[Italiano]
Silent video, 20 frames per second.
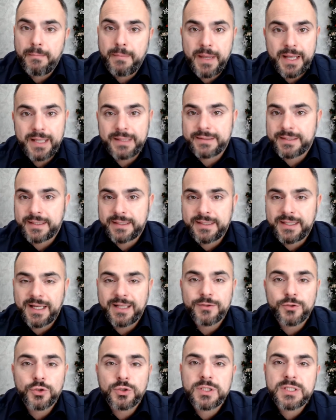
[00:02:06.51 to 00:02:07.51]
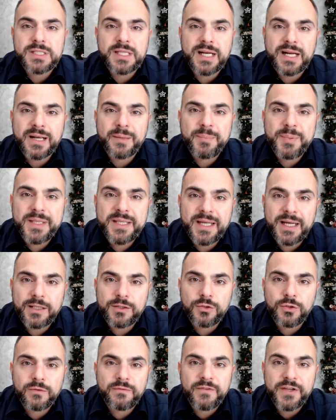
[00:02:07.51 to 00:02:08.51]
E altrettanto ti sarà
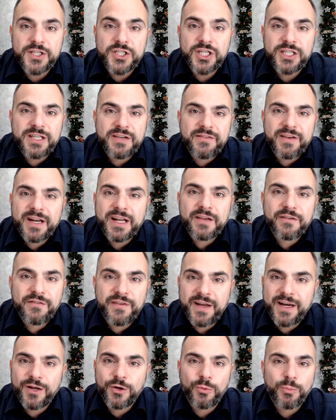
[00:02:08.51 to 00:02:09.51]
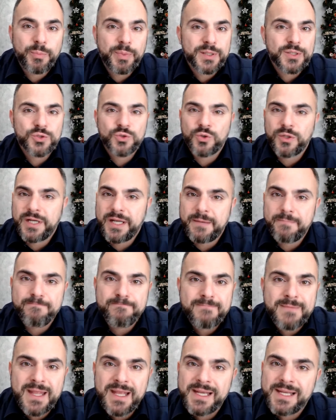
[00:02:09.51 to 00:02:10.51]
capitato invece di avere a che fare con persone